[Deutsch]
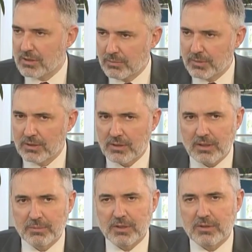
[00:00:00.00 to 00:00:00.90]
kommt ja,
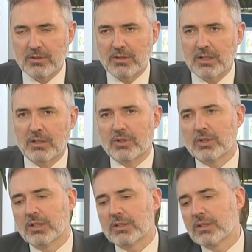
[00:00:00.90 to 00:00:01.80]
gibt ja sozusagen auch
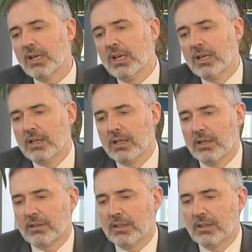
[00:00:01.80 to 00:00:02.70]
schon jetzt
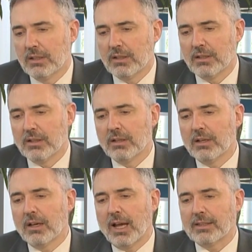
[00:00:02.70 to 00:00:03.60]
äh, die
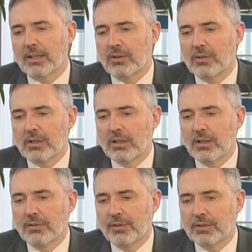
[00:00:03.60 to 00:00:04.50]
äh, Eintragung
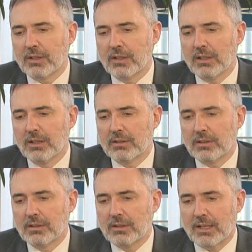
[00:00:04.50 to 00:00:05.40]
äh, von äh,
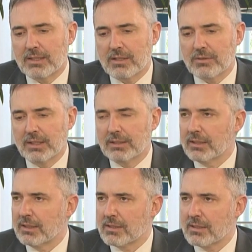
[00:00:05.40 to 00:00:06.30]

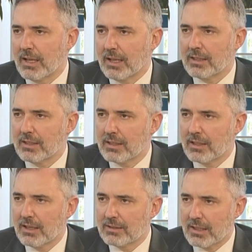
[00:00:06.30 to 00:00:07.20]
Transsexualität als, eigene,
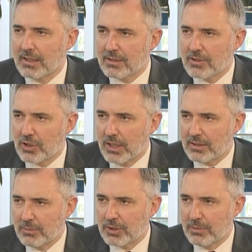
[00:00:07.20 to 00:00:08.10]
als, eigenes Geschlecht. Es
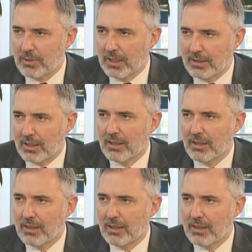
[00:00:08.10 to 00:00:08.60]
gibt auch Elter